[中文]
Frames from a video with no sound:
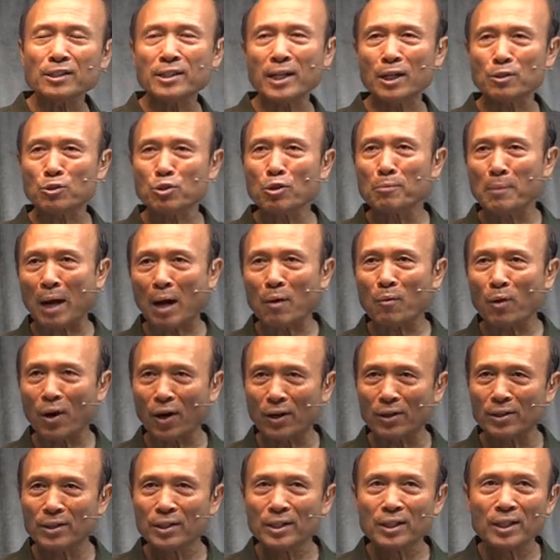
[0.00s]
很想充满
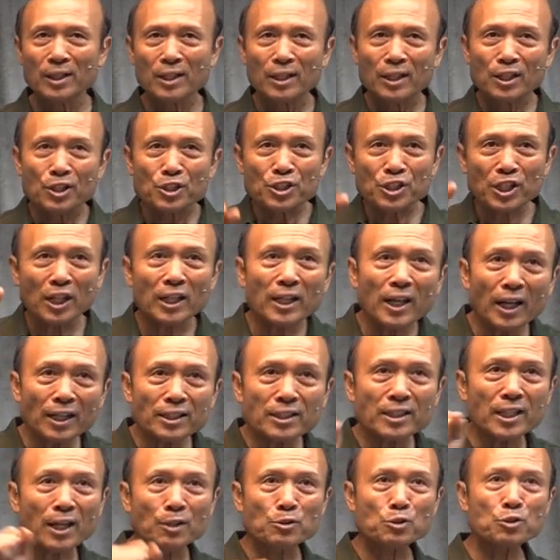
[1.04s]
我，神
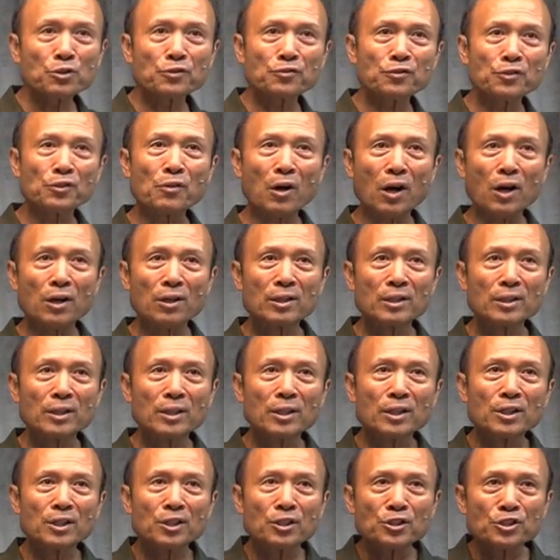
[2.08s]
很想祝福我，
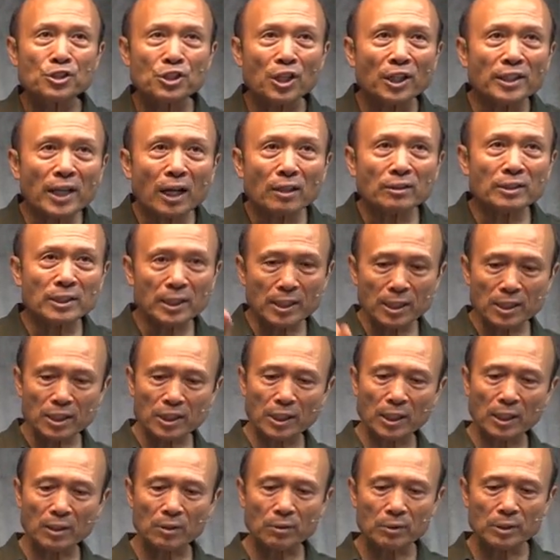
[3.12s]
神要提
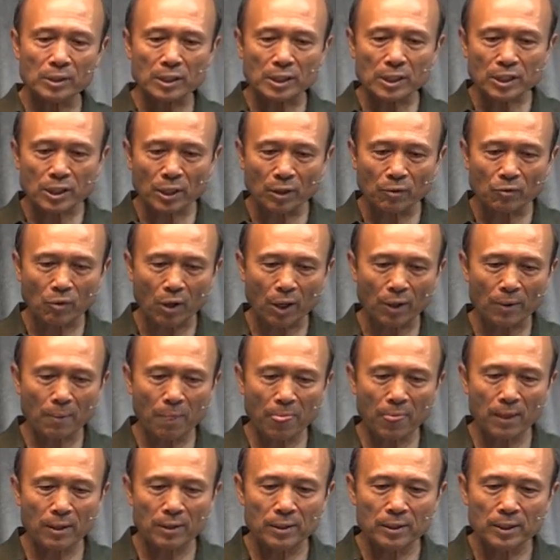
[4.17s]
升提升我。
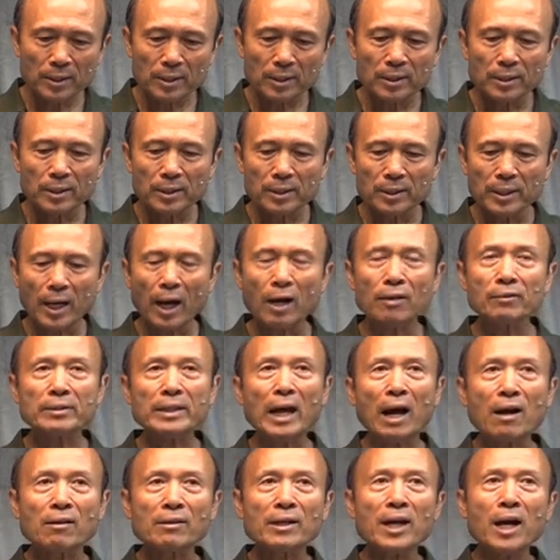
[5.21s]
然后
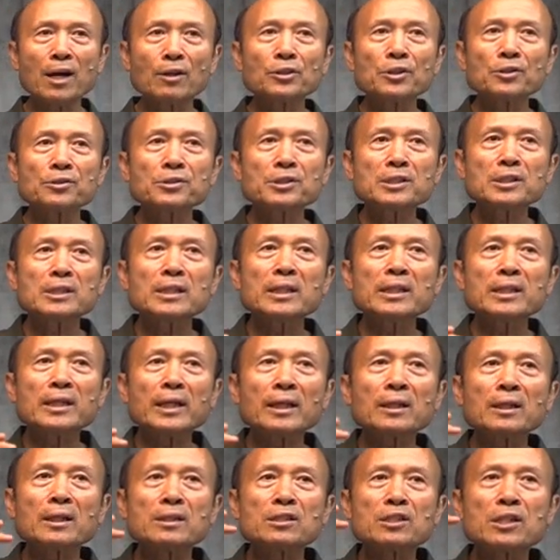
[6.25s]
祷告，用心
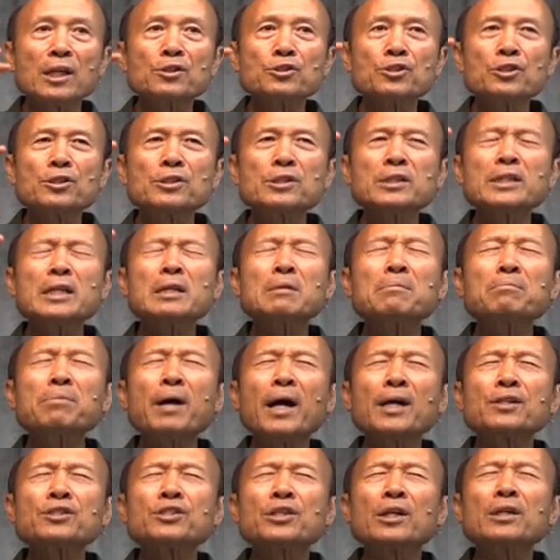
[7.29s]
灵和诚实敬
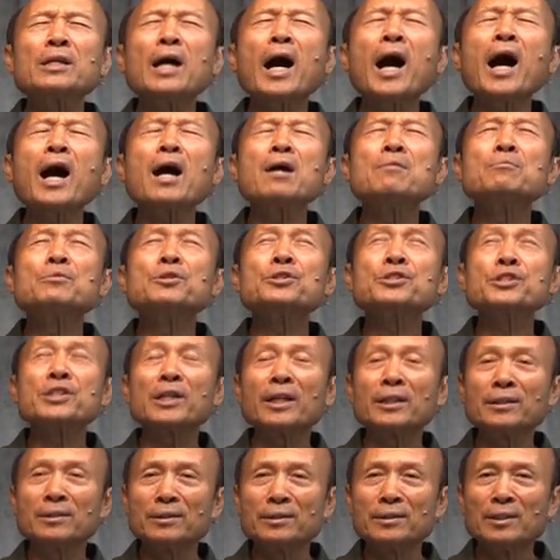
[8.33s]
拜神，爱慕
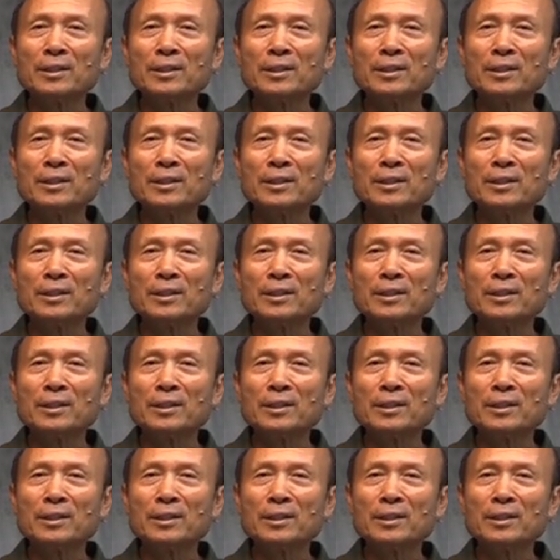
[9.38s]
神，